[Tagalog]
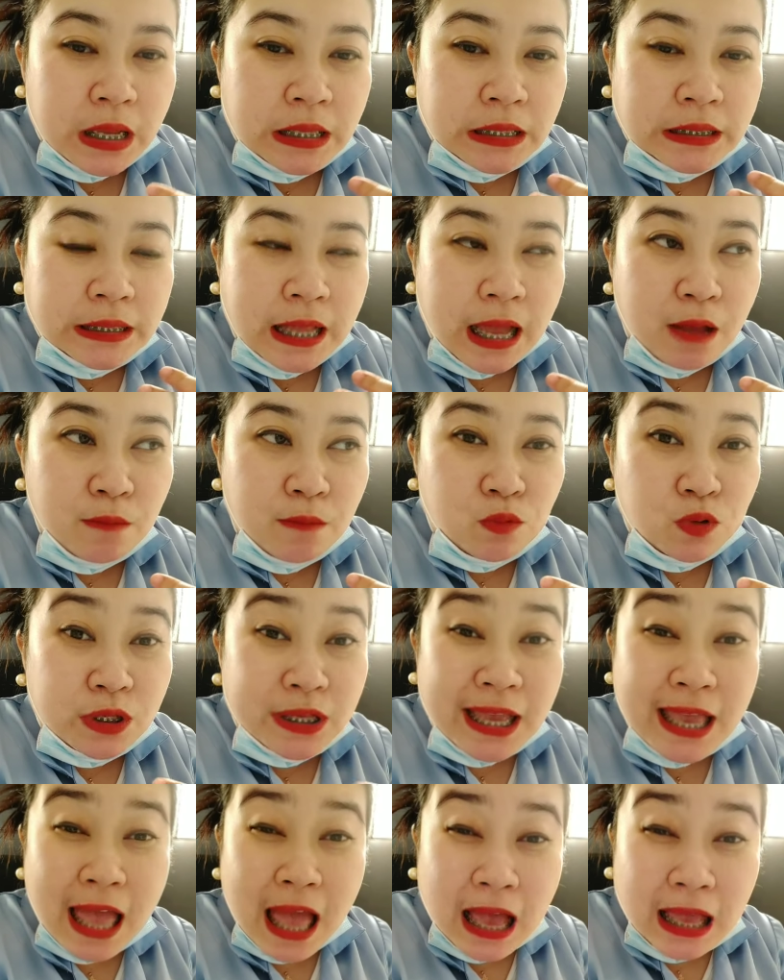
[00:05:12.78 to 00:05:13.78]
Tapos,
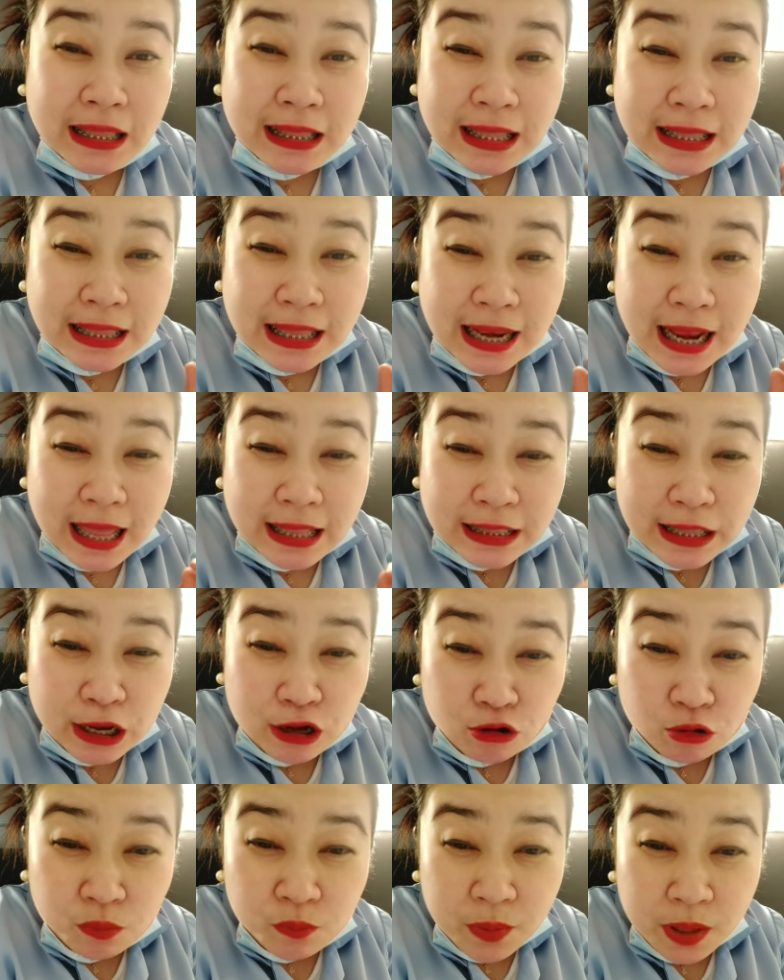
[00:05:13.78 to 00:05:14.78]
kaya kita
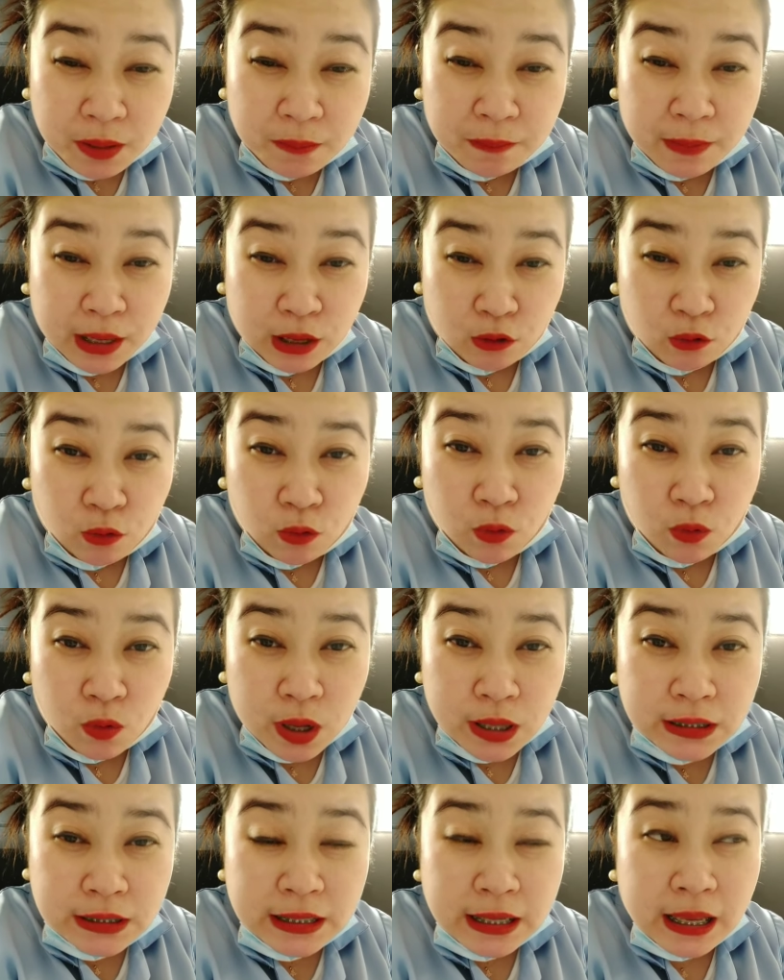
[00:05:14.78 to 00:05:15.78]
tinatanong, baby ko,
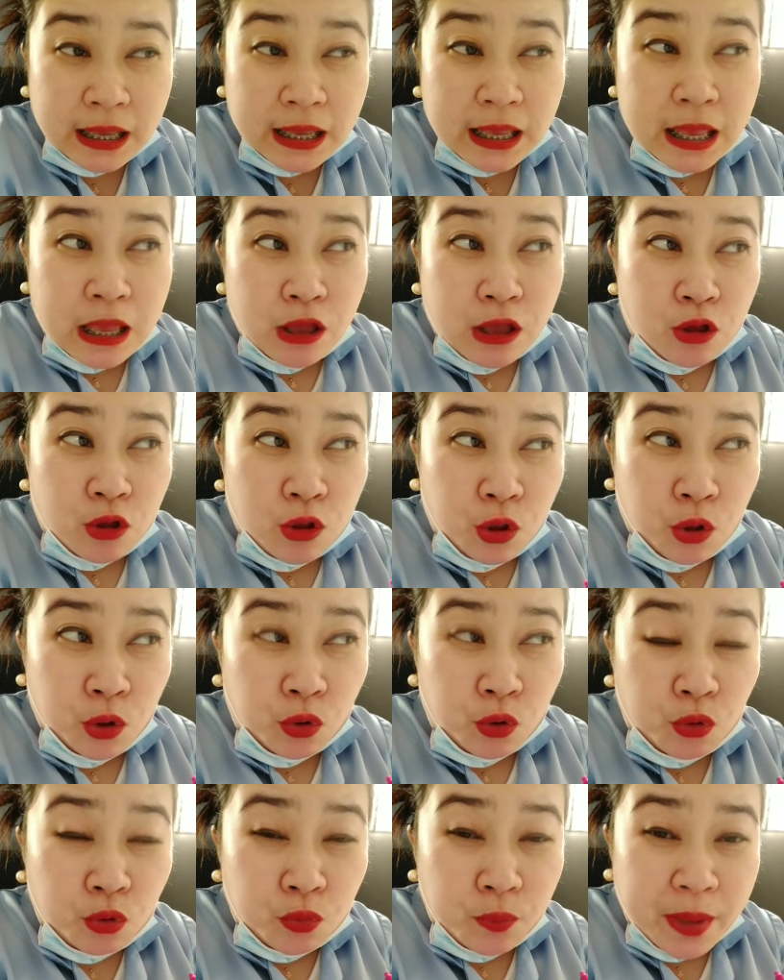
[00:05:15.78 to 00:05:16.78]
kasi
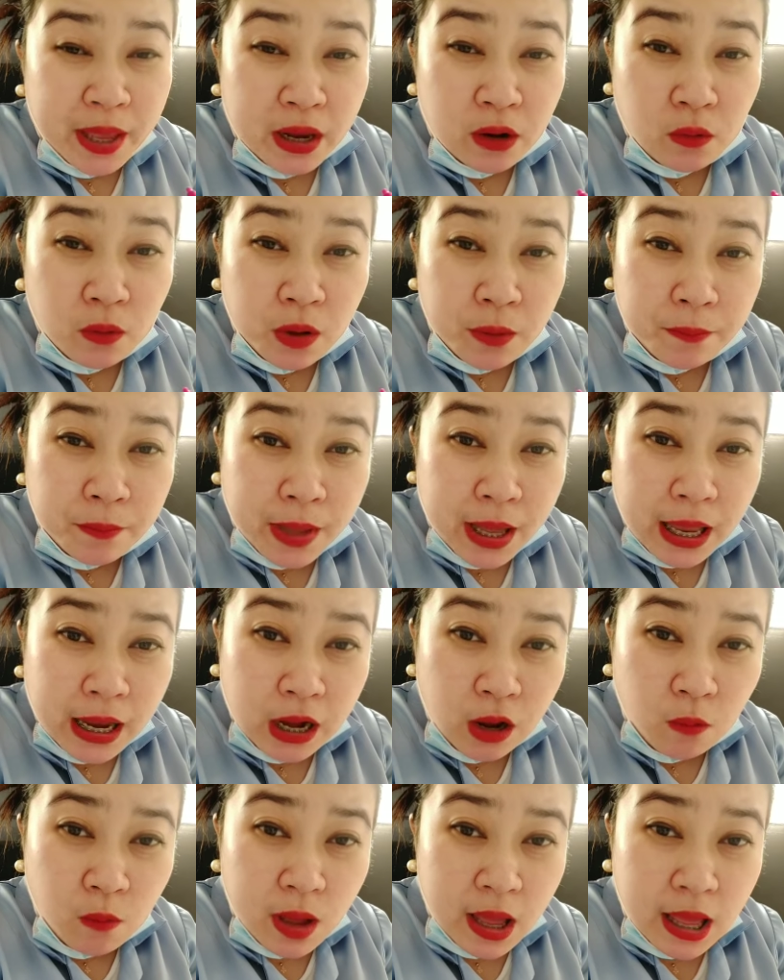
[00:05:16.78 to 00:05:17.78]
kung meron kang
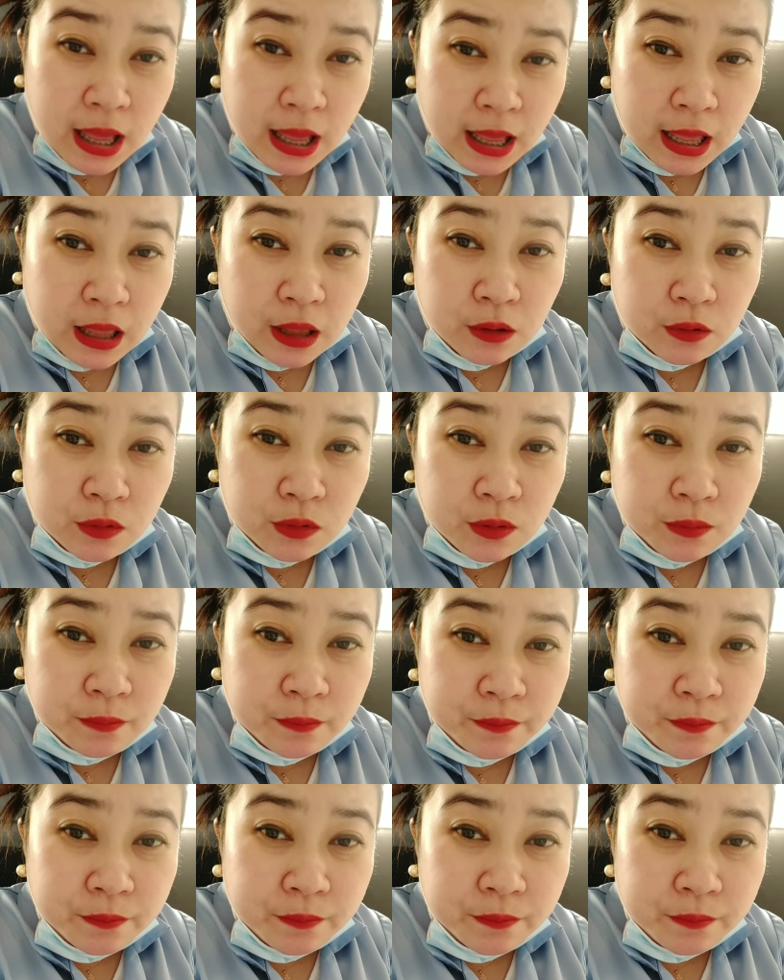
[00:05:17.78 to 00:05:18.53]
pangalawang account,